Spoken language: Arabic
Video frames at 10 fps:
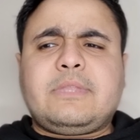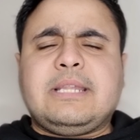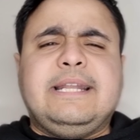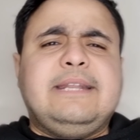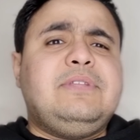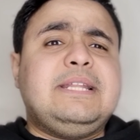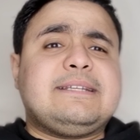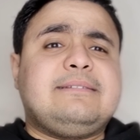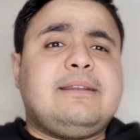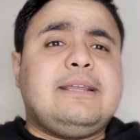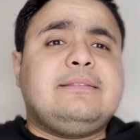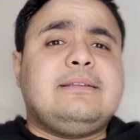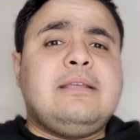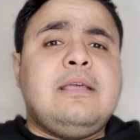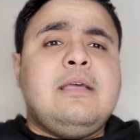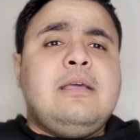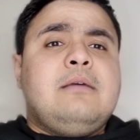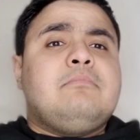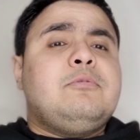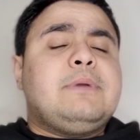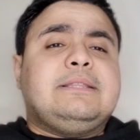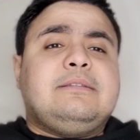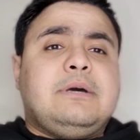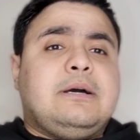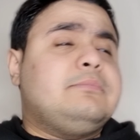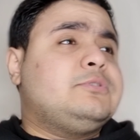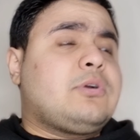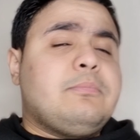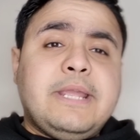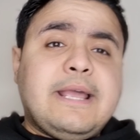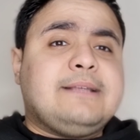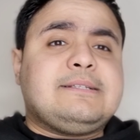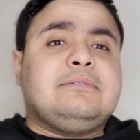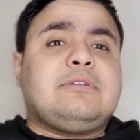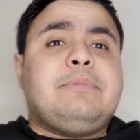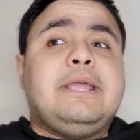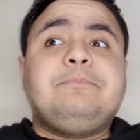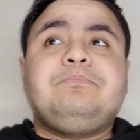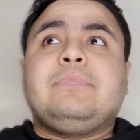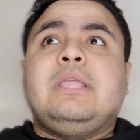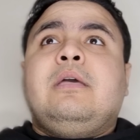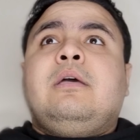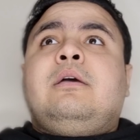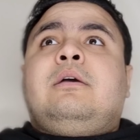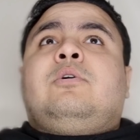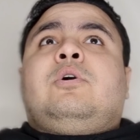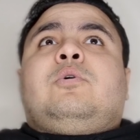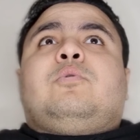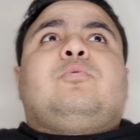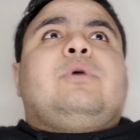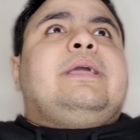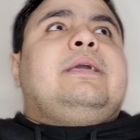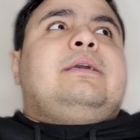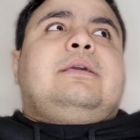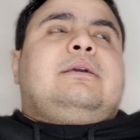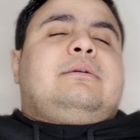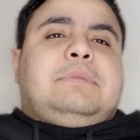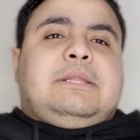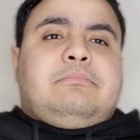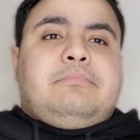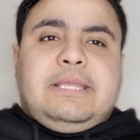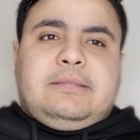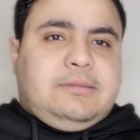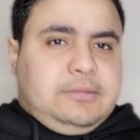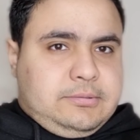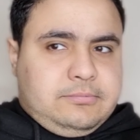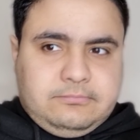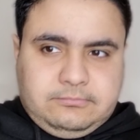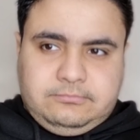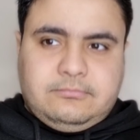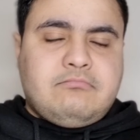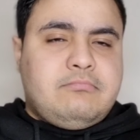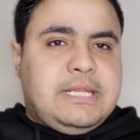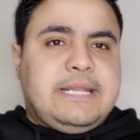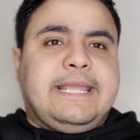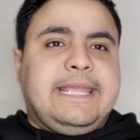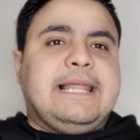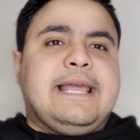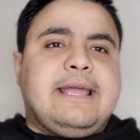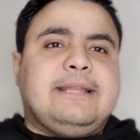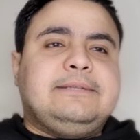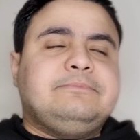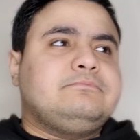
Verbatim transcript: لان في ناس كتير جدا ممكن تبقى متربيه احسن تربيه ومن بيت من عيله يعني